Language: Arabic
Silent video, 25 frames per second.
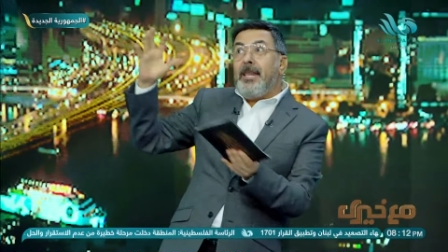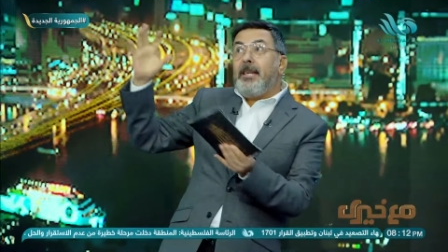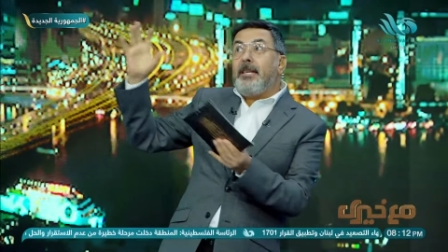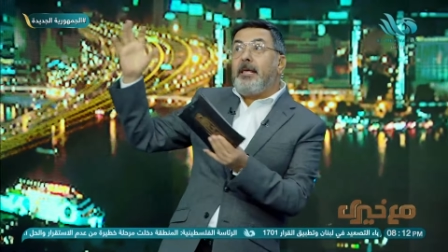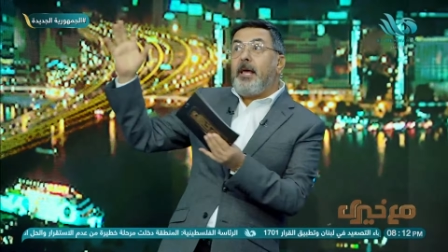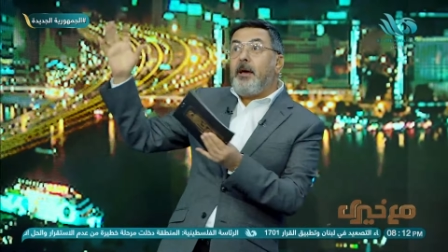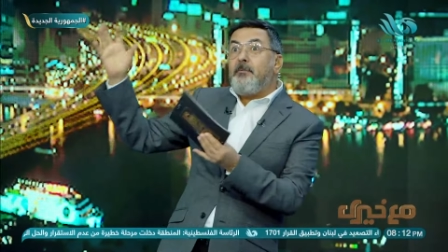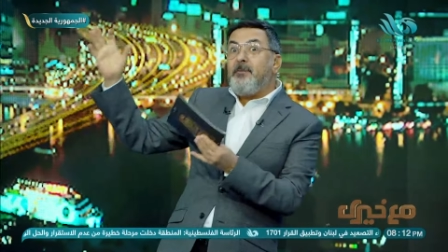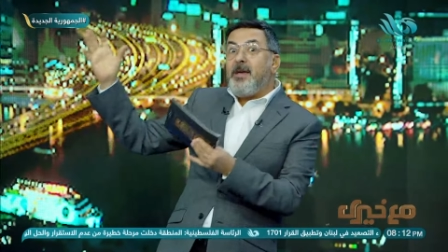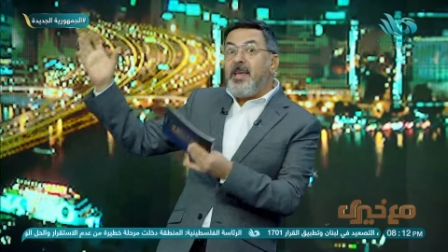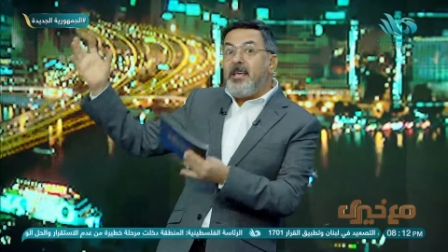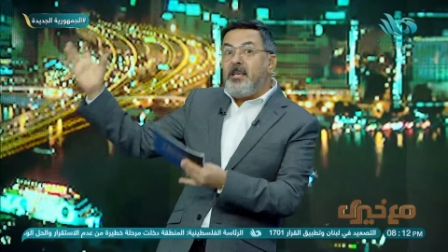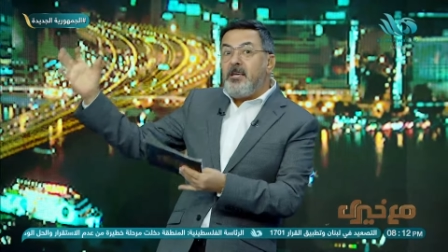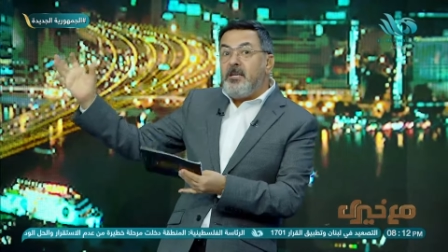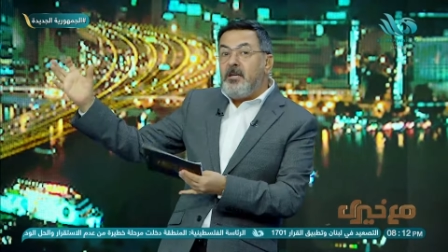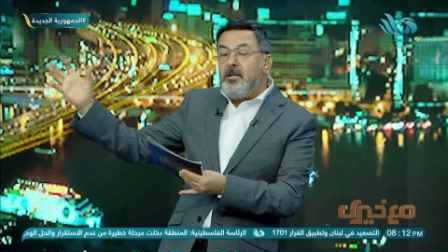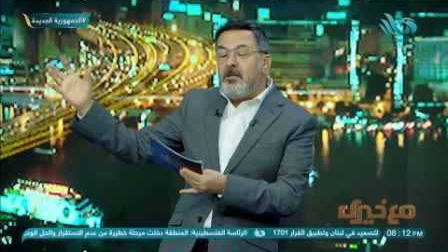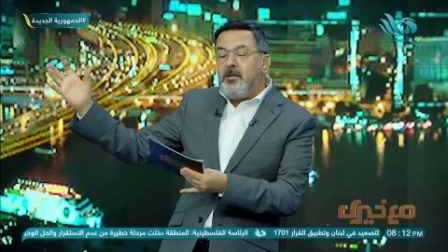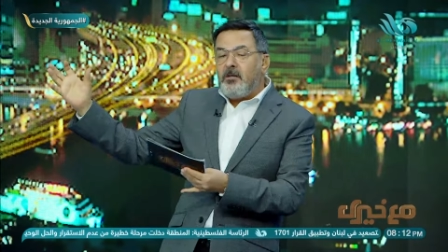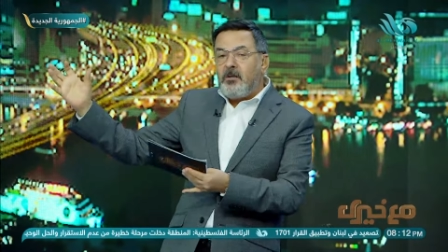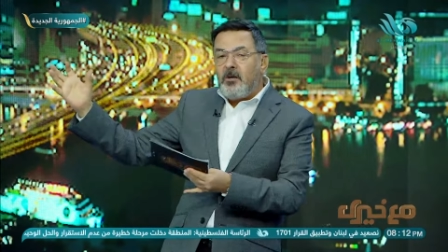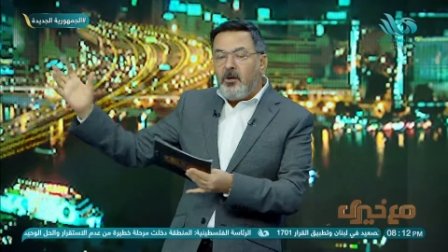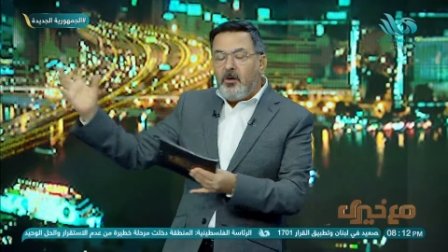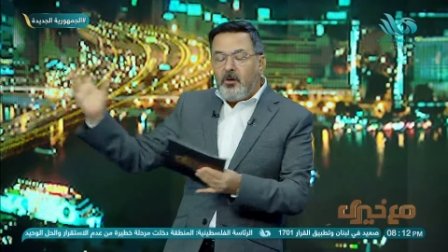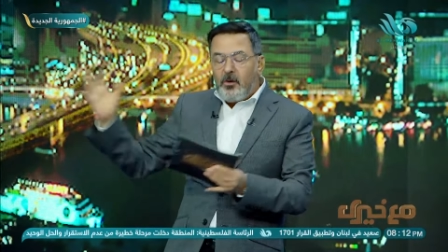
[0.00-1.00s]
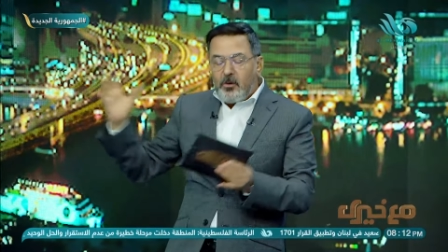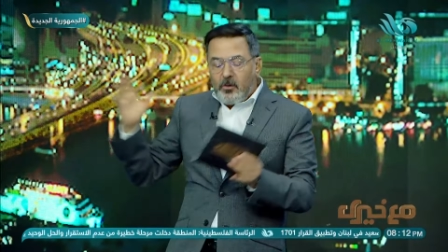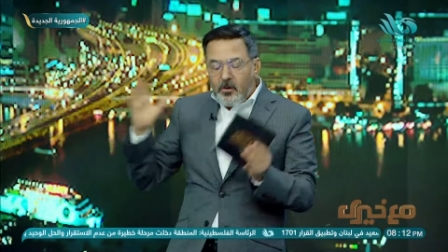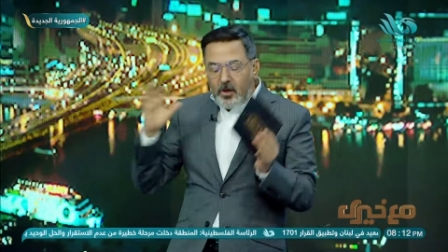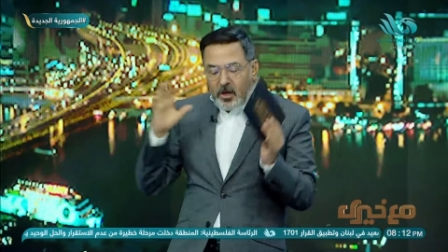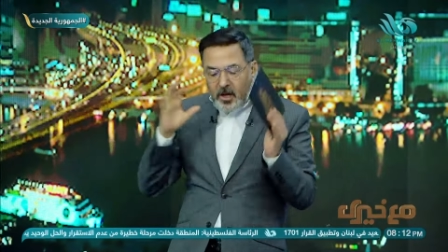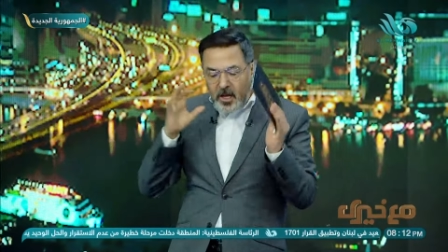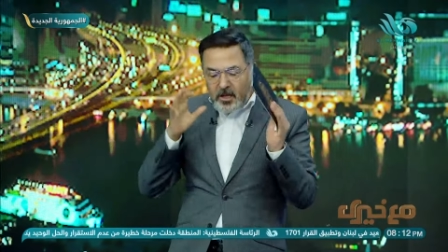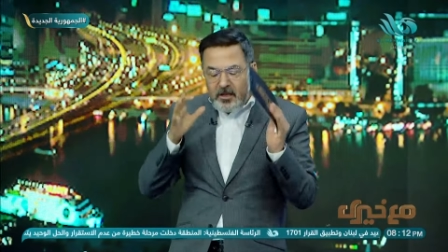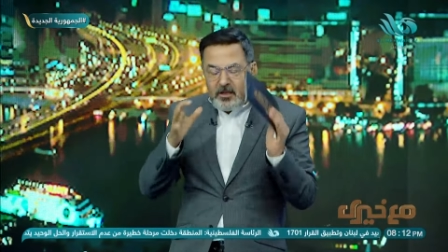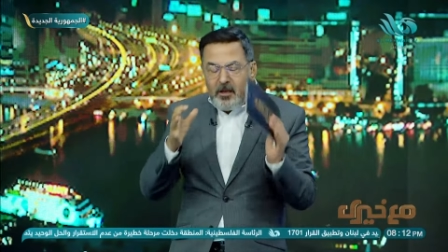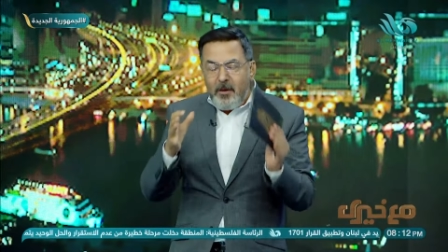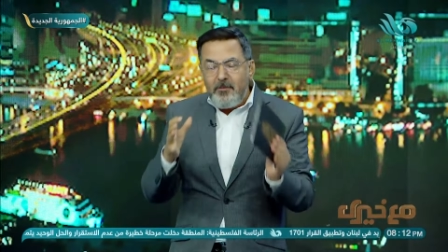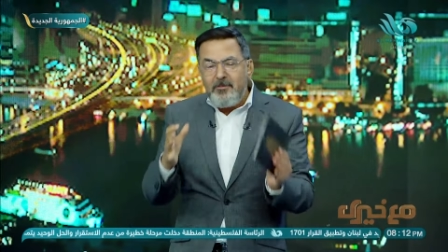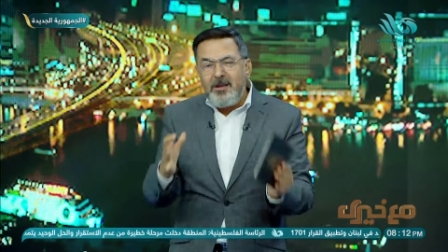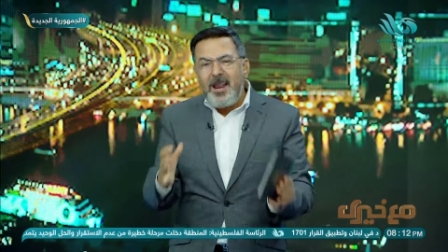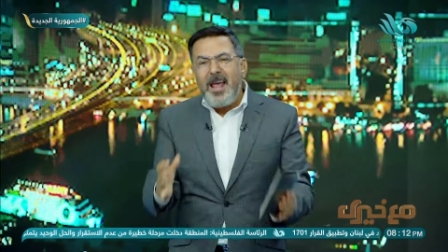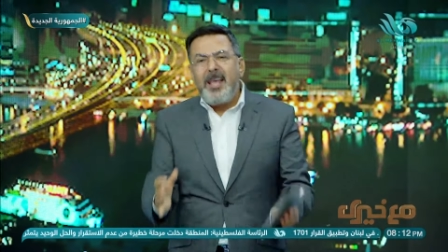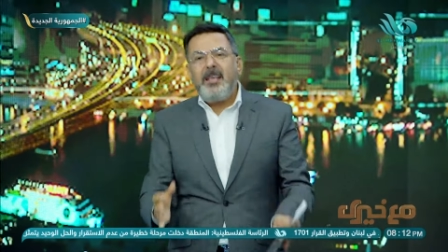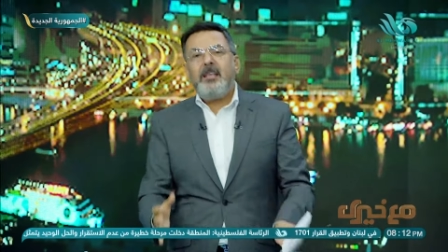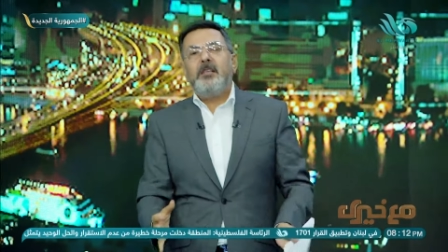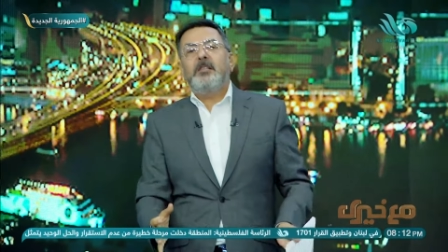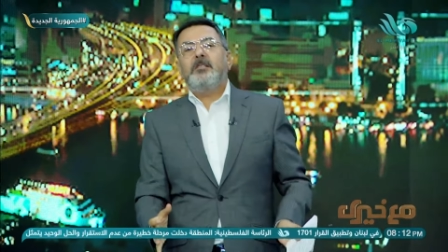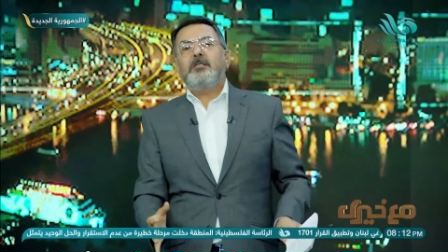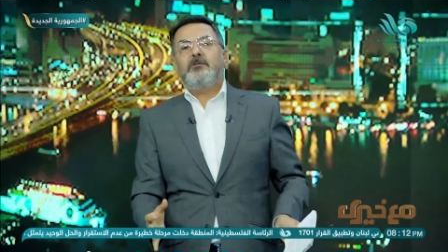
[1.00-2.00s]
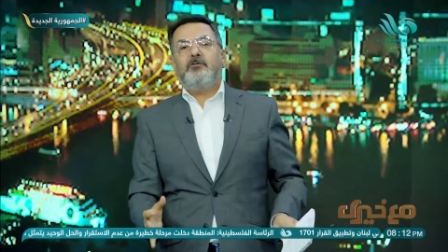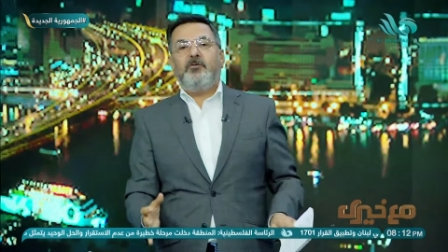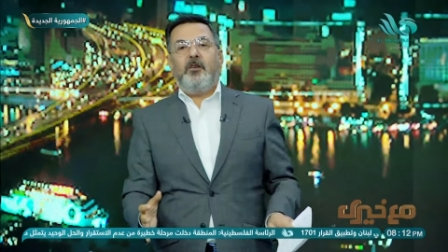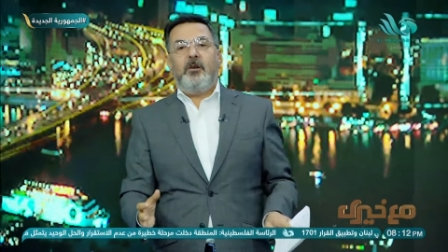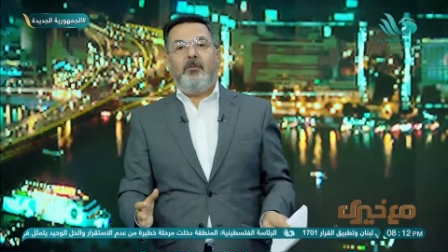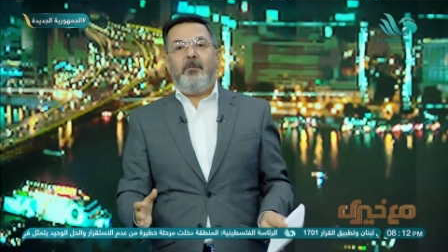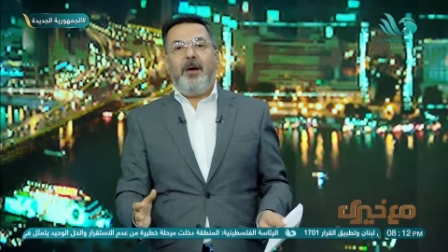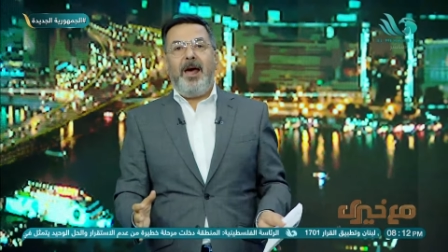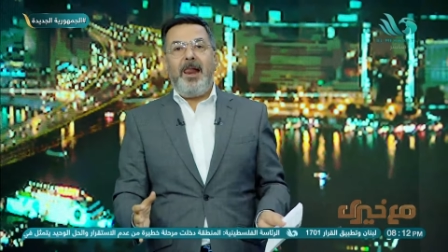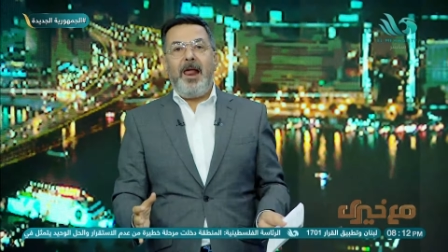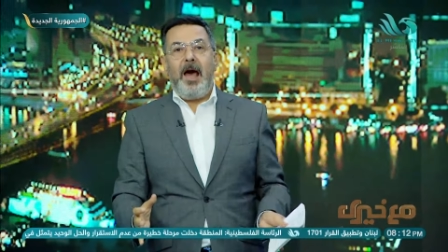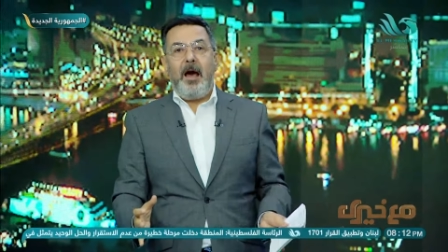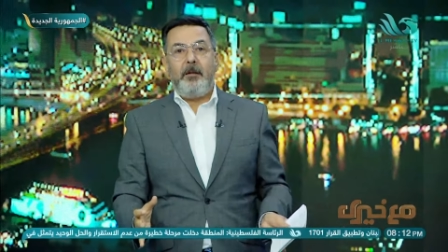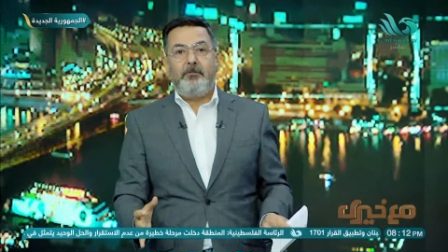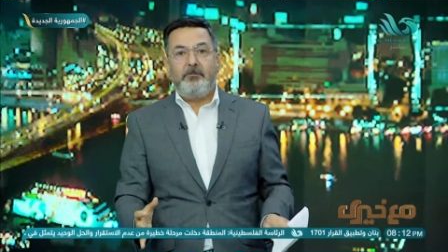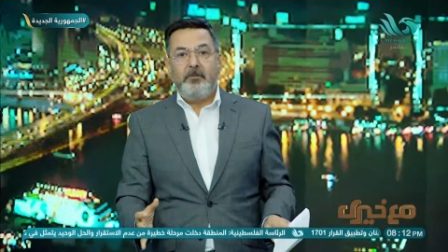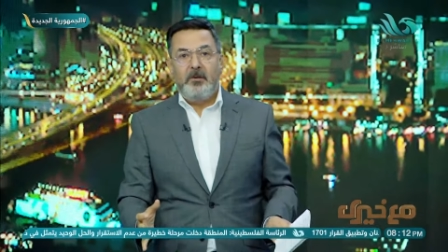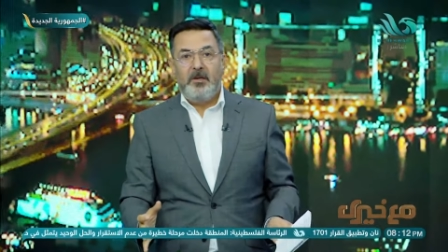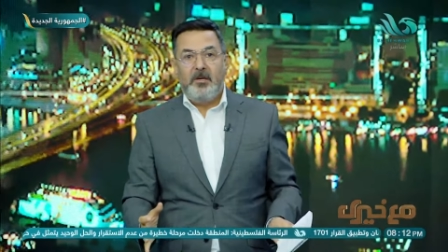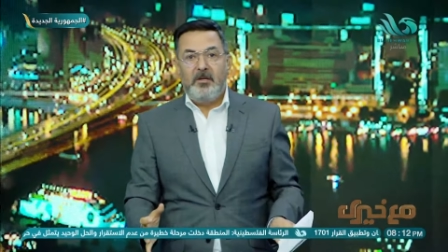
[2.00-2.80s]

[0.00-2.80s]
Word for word: الجماهير ولا انت مركز في الملعب